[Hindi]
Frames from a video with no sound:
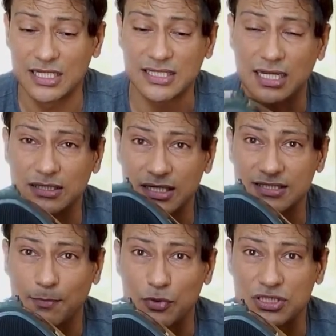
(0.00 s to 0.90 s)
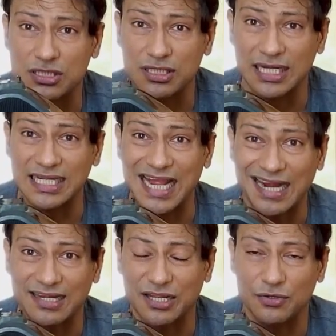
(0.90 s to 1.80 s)
इसका अंदर सब कुछ
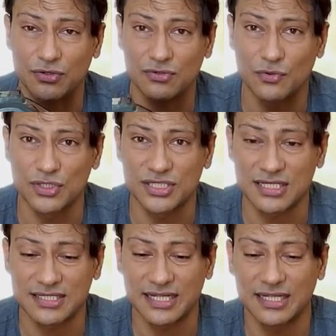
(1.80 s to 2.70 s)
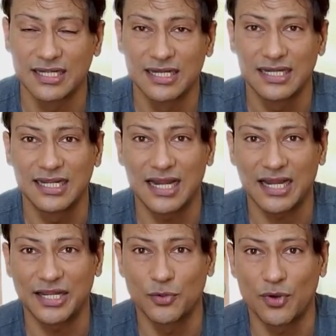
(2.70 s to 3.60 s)
इंटैक्ट है यू you नो know? कुछ ऐसे
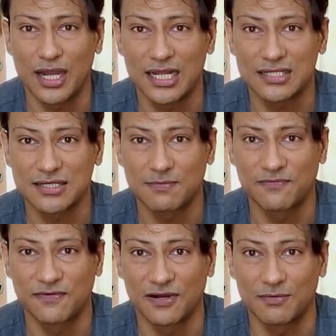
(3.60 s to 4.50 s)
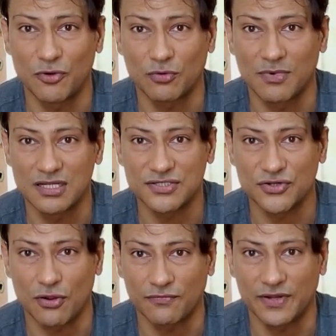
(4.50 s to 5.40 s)
ढीला नहीं हुआ है सब फर्म और मस्त
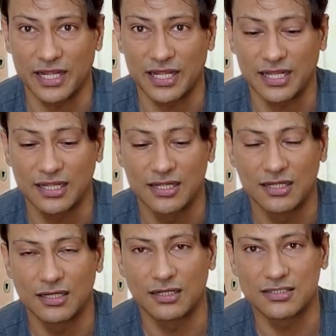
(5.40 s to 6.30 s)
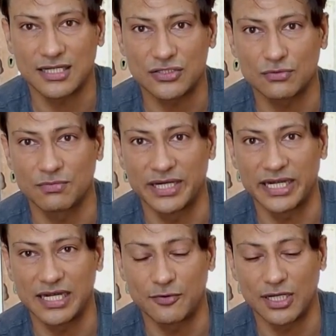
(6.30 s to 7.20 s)
सॉफ्ट है इसका जो
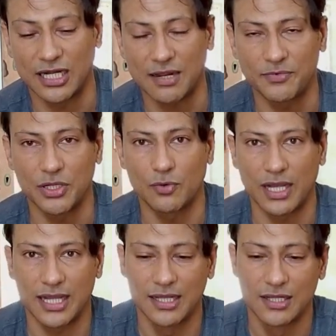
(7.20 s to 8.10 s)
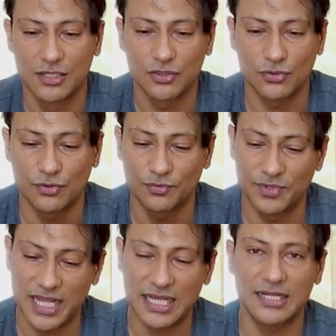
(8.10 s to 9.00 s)
मटेरियल है वो ख़राब नहीं हुआ है तो
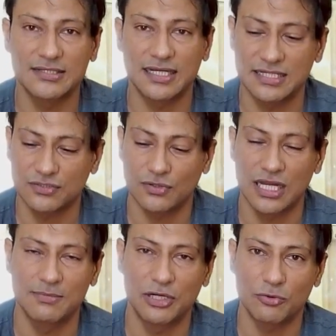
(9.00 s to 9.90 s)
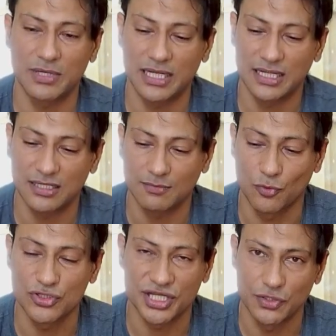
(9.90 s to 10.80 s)
ये एक रीज़न है इसको हेलमेट को मैं
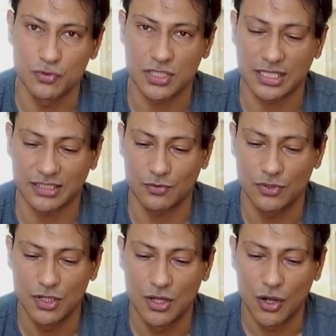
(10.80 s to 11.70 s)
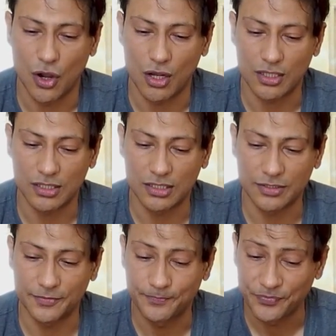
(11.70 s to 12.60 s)
मोस्टली यूज़ करता हूँ
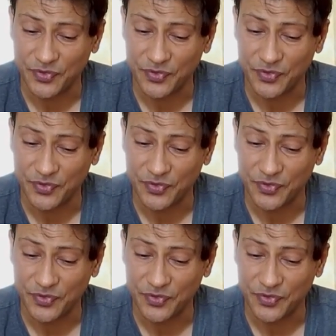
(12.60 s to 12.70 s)
और